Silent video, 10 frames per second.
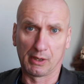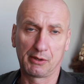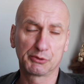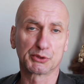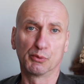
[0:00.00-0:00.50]

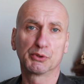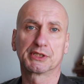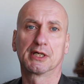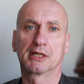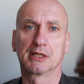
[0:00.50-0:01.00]
aus
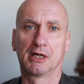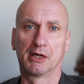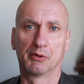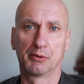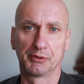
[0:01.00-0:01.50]

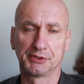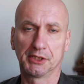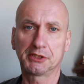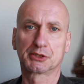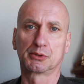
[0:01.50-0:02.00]
Osaka und
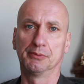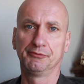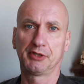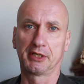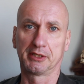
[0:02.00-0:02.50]
jetzt
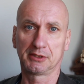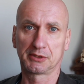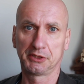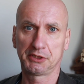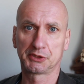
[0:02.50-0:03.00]
kommen wir
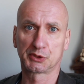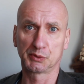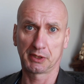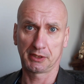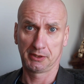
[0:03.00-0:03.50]
endlich
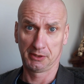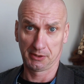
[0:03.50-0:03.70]
zur